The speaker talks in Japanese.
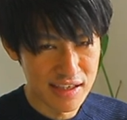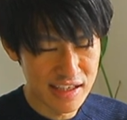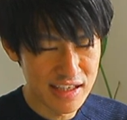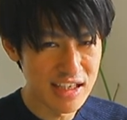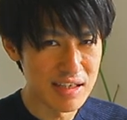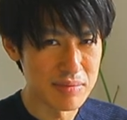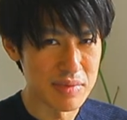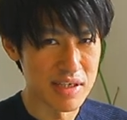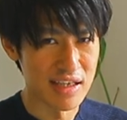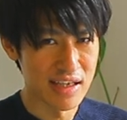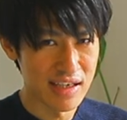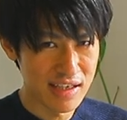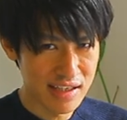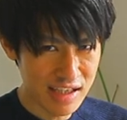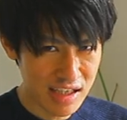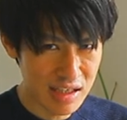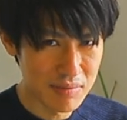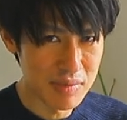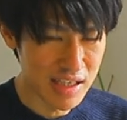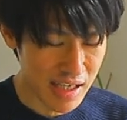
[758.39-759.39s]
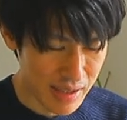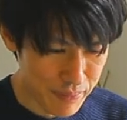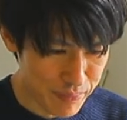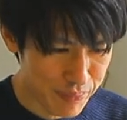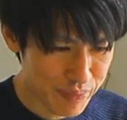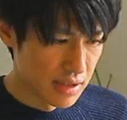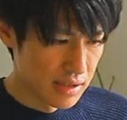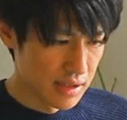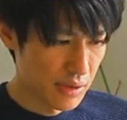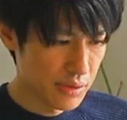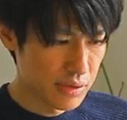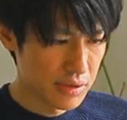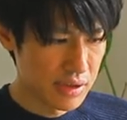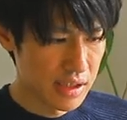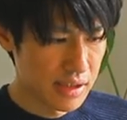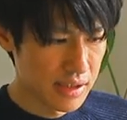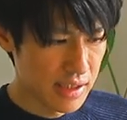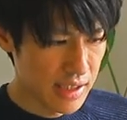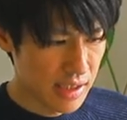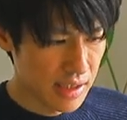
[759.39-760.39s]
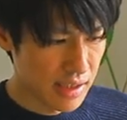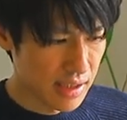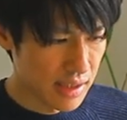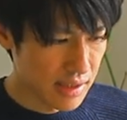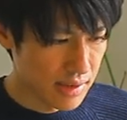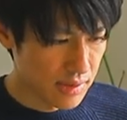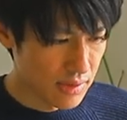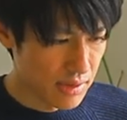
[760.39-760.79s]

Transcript: いい意味で、いい意味で。ってことなんで、